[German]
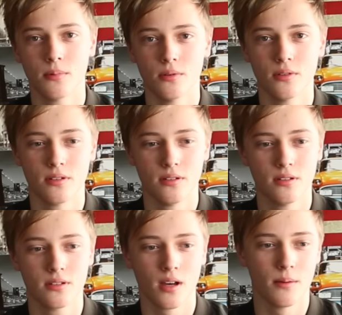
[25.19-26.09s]
und es
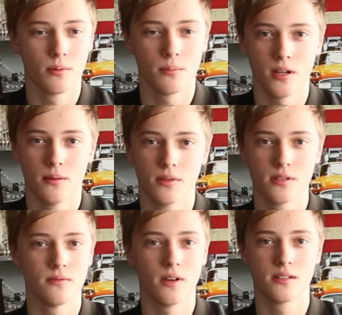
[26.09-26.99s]
ist kein Problem und
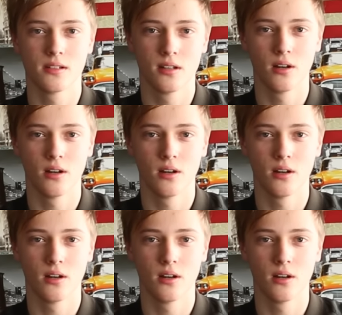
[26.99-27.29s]
es werden sich die